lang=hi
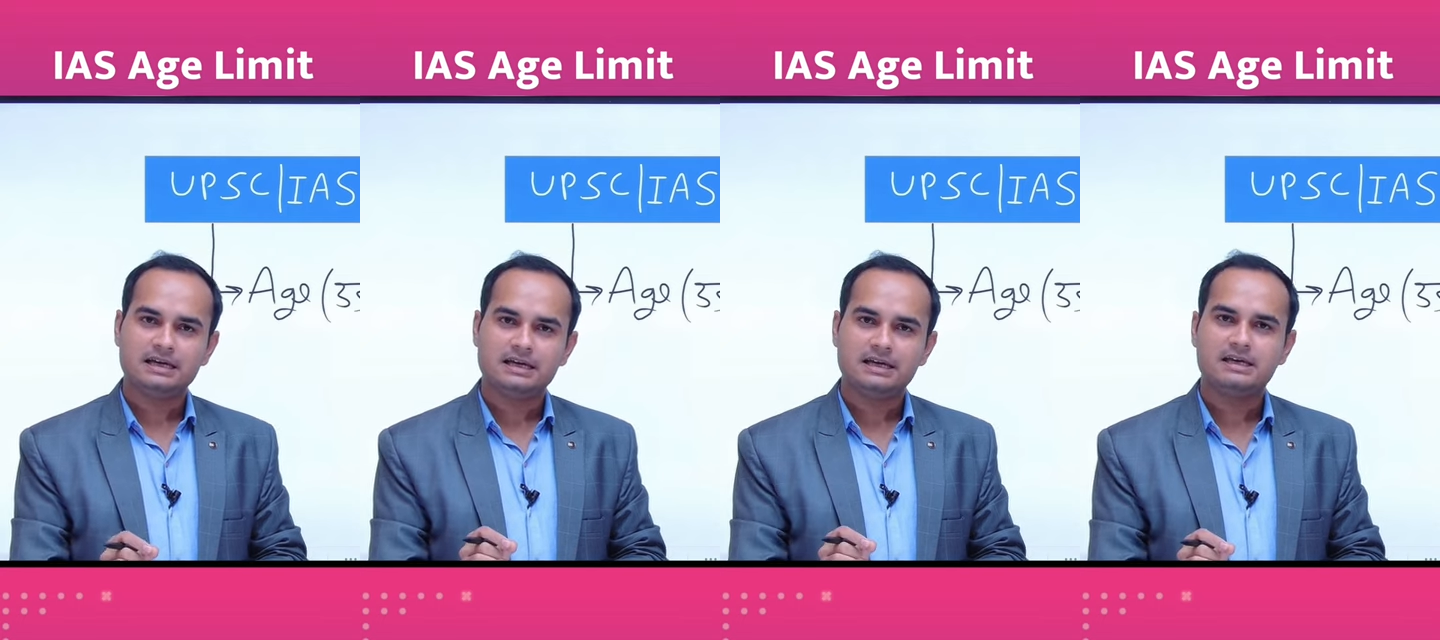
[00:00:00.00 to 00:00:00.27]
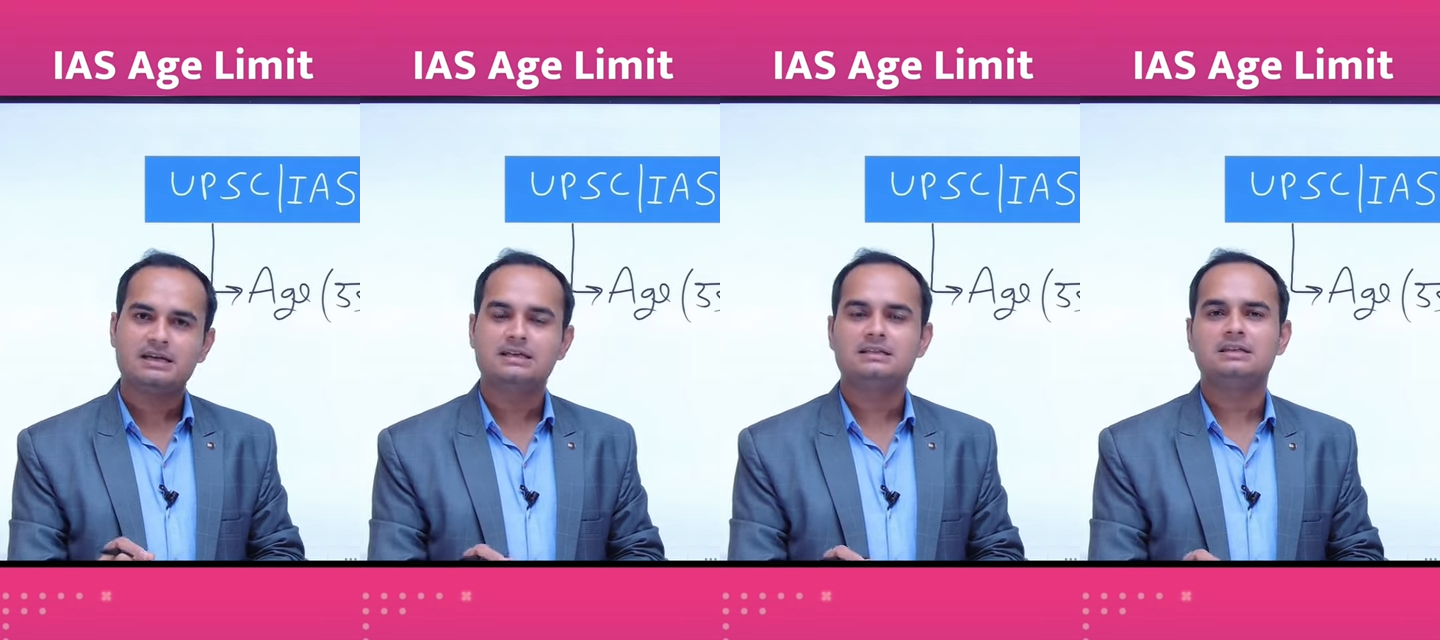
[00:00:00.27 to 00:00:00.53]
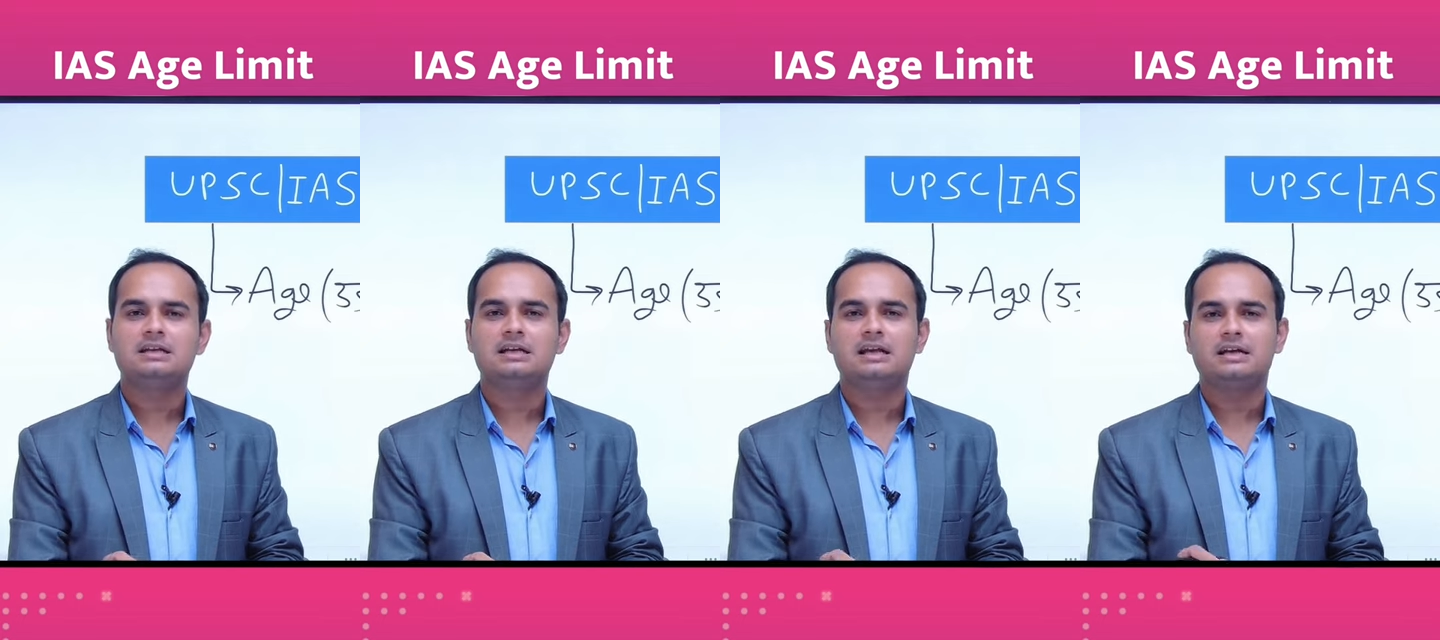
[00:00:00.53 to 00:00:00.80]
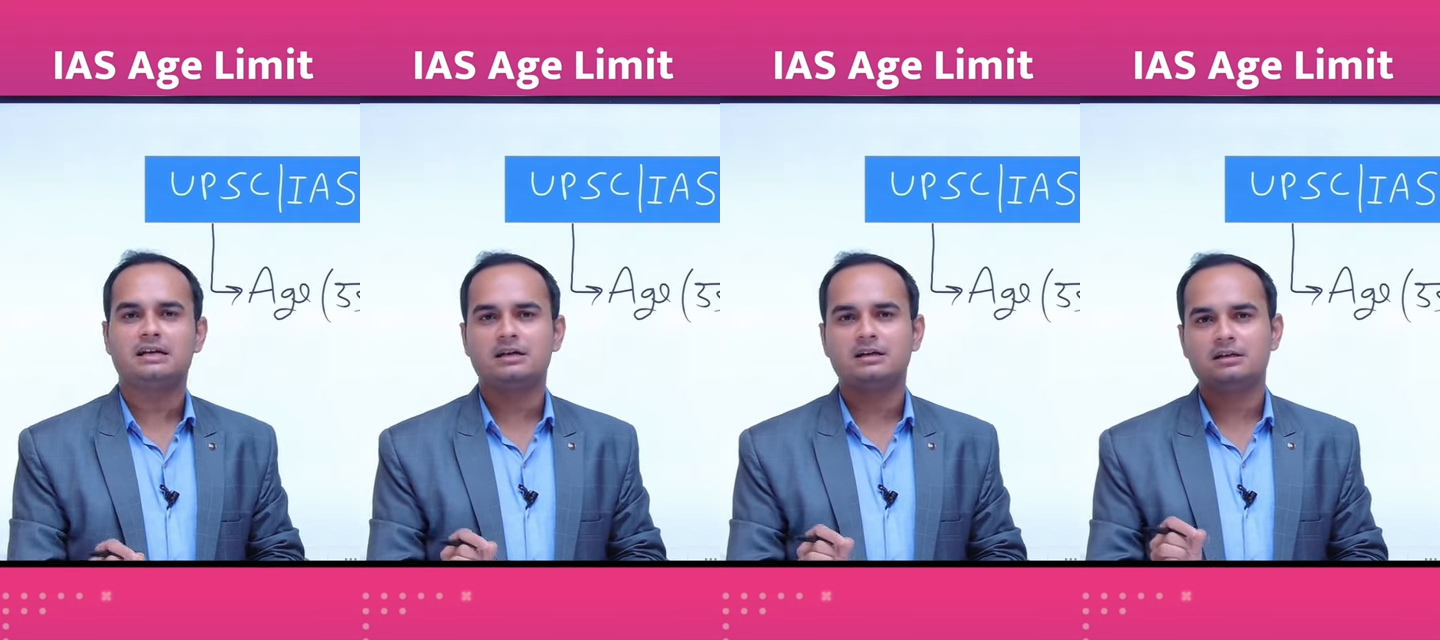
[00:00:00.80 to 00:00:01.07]
इक्कीस से
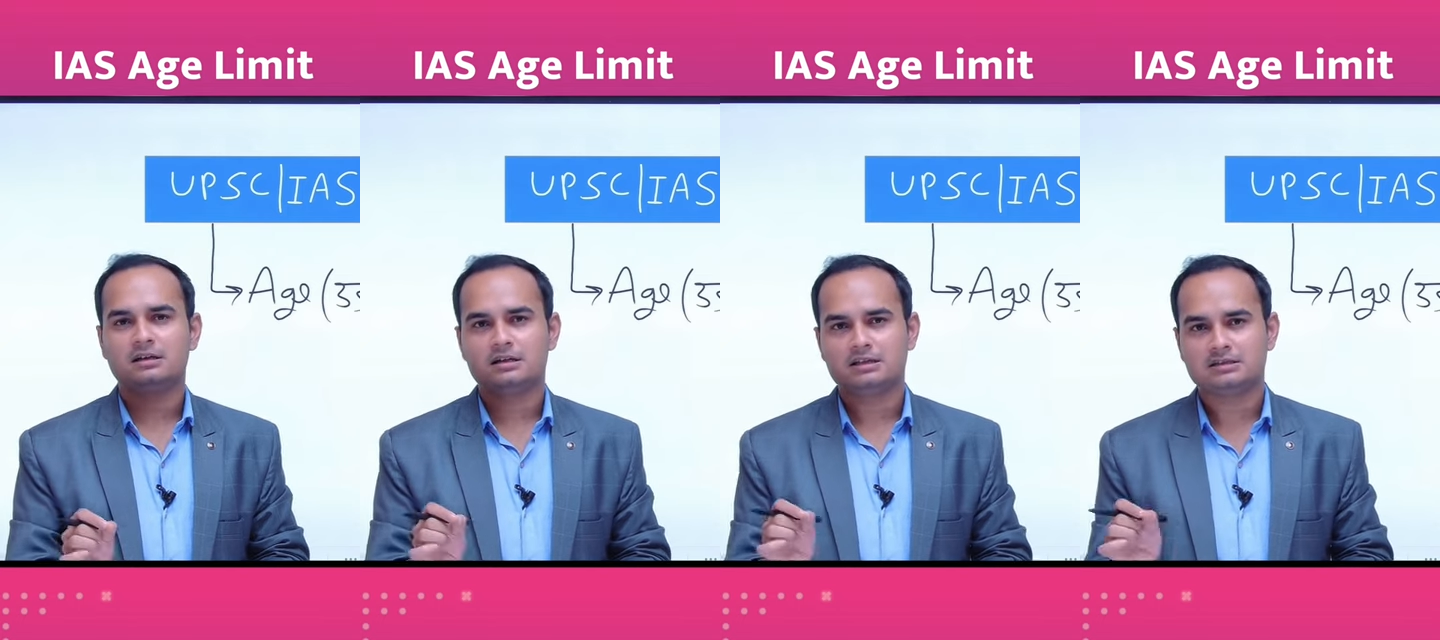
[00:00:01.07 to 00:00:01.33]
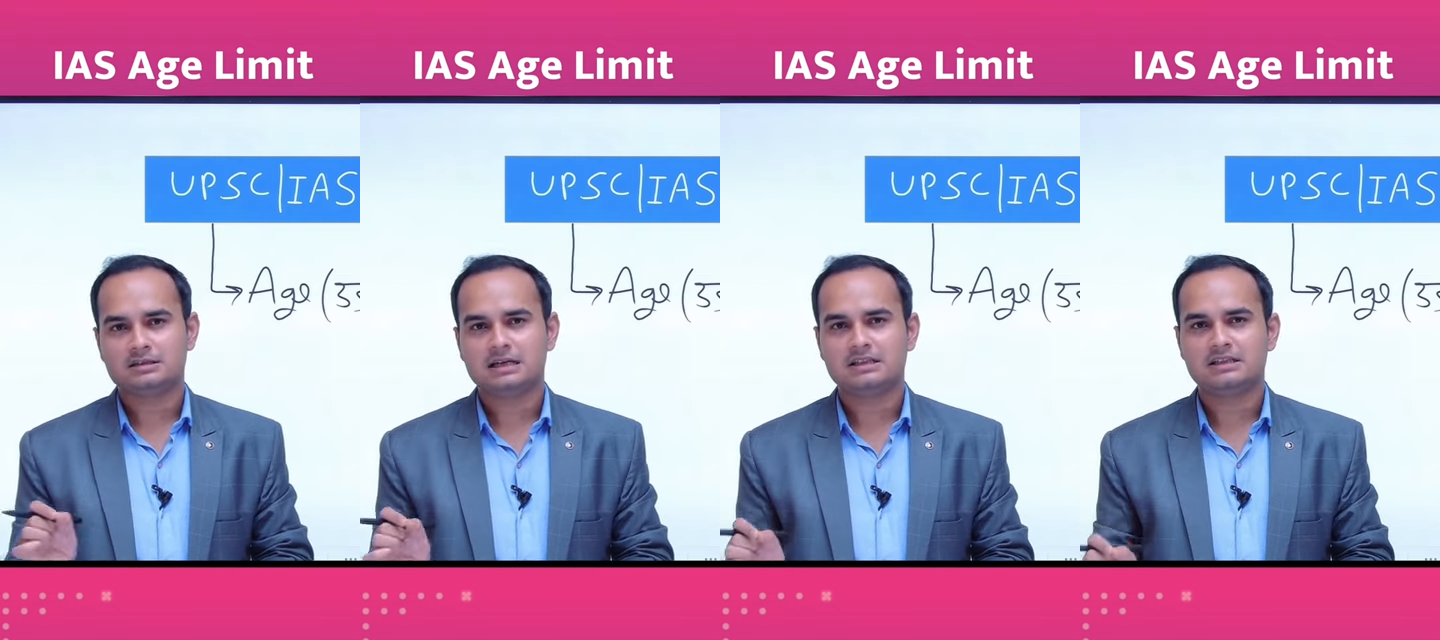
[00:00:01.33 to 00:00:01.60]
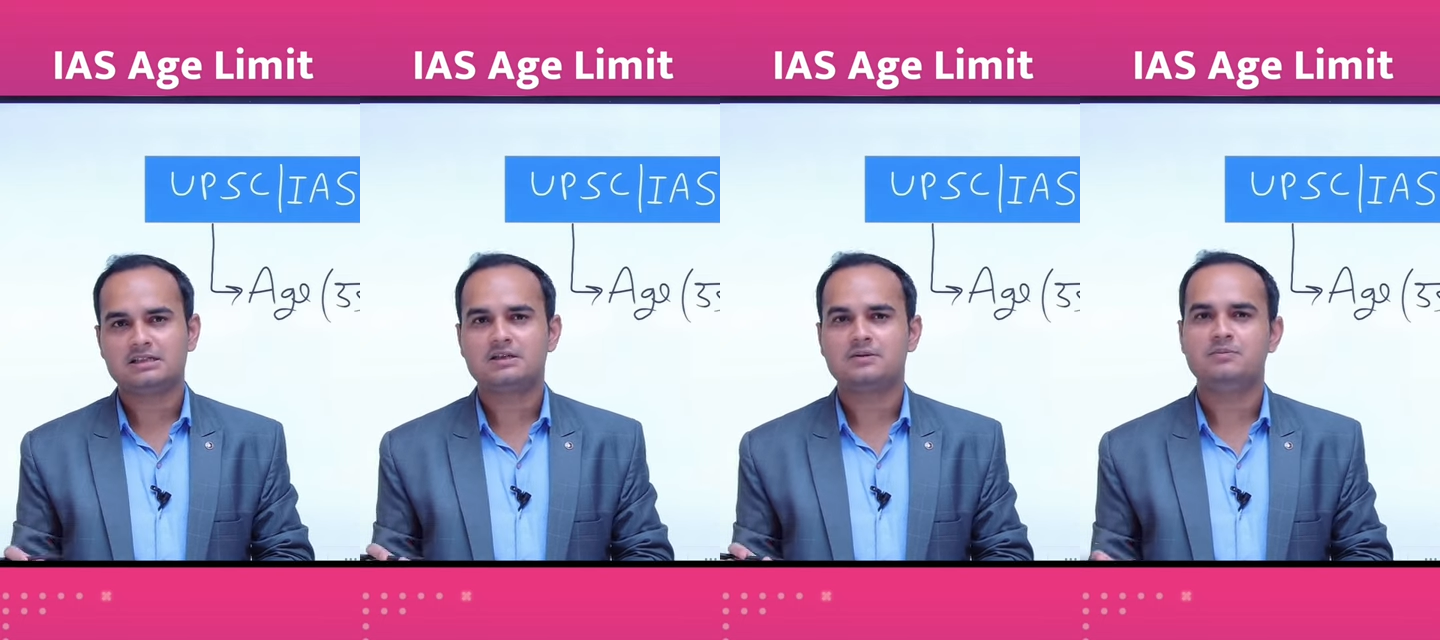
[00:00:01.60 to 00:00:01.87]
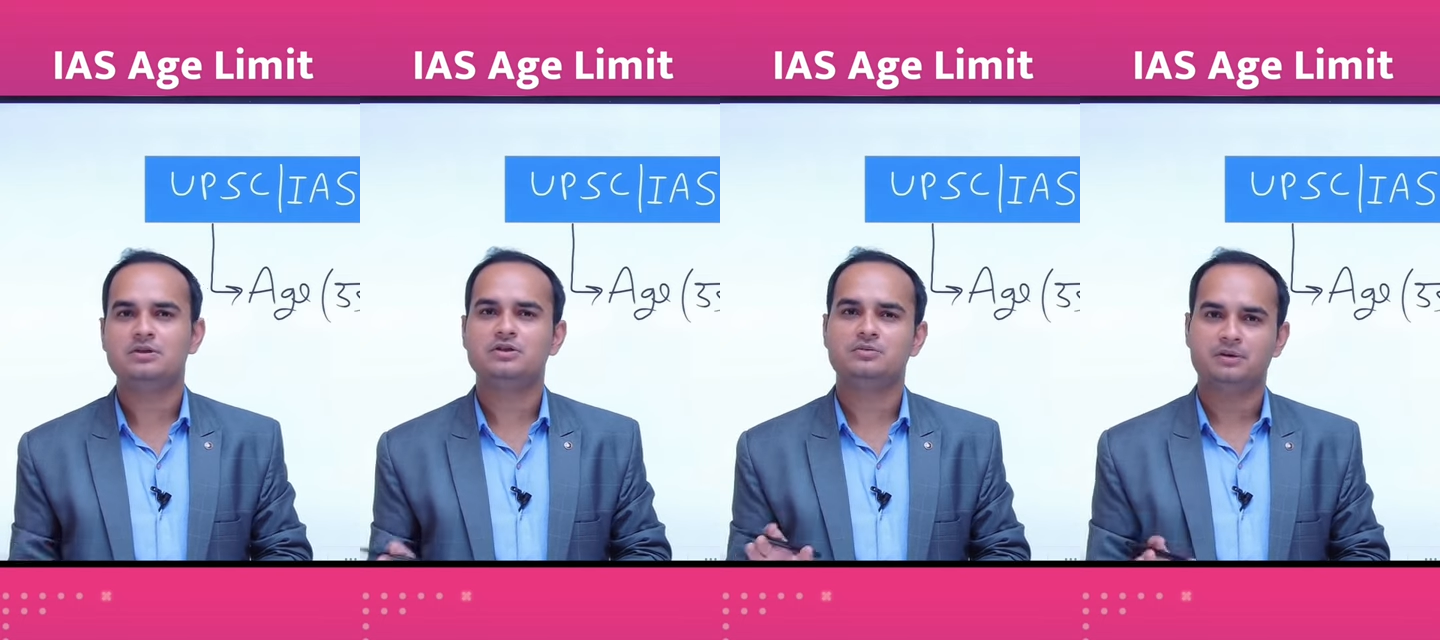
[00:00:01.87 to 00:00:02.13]
लेकर सैंतीस के
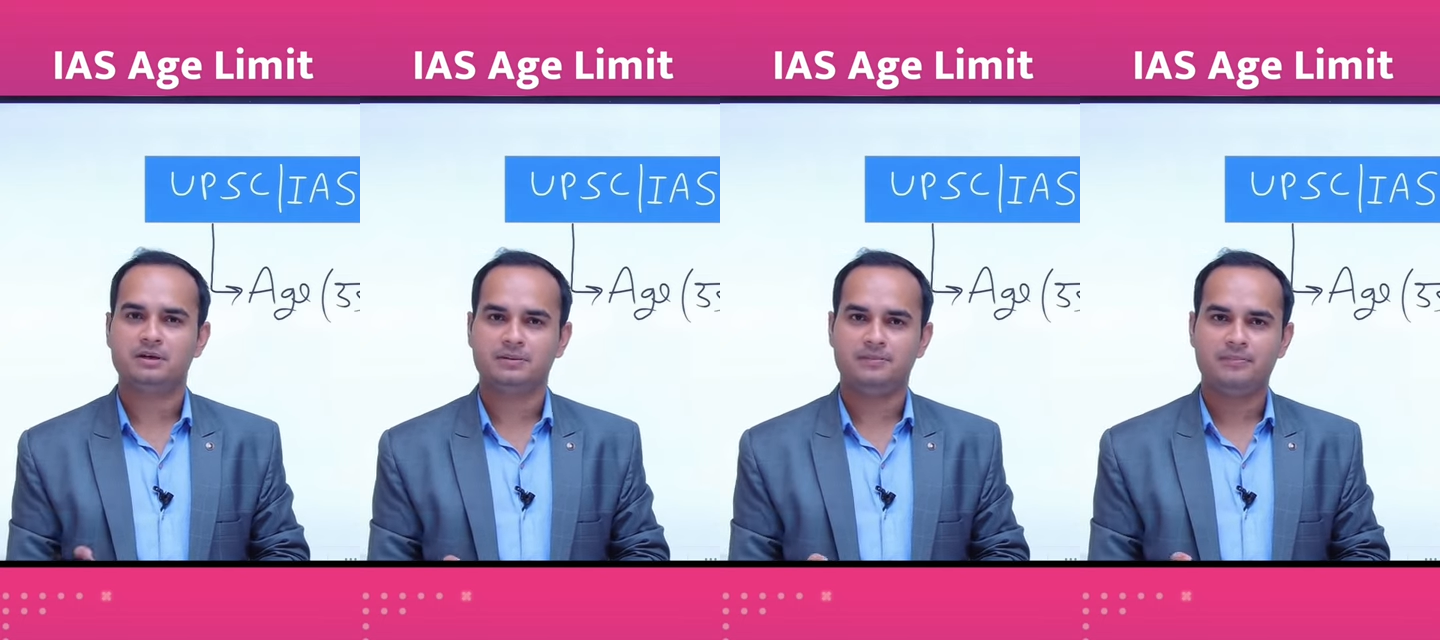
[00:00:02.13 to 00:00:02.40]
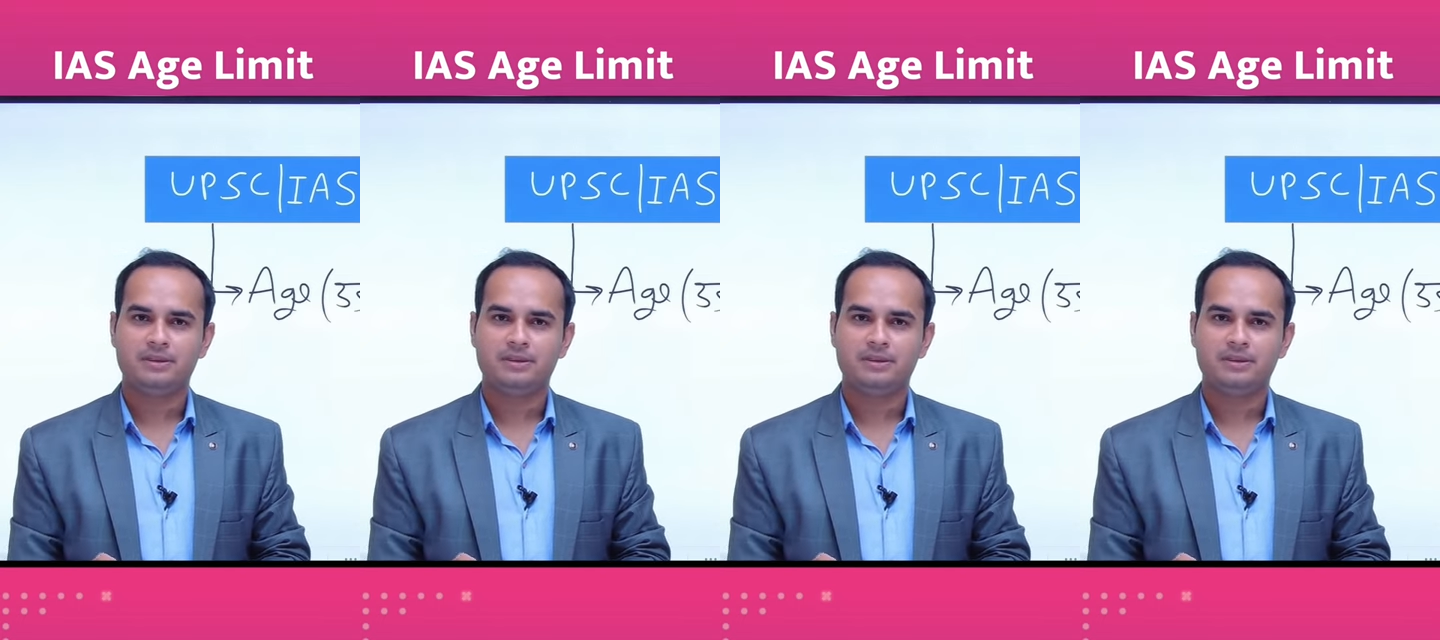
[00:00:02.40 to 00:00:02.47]
बीच में